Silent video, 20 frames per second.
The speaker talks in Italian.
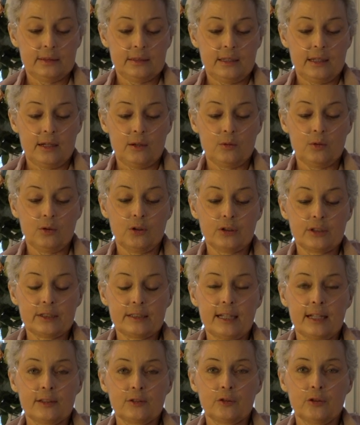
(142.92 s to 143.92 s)
a cui lo
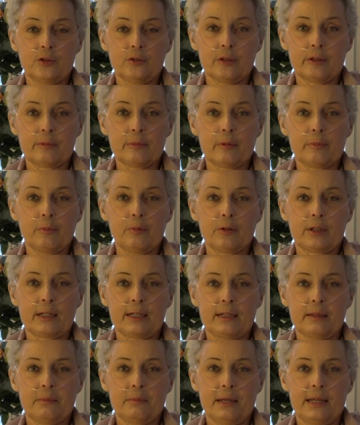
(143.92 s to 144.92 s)
Stato dovrebbe porre
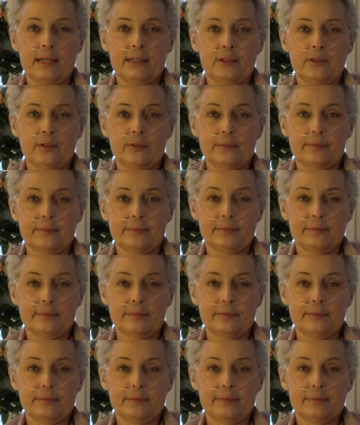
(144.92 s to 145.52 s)
rimedio.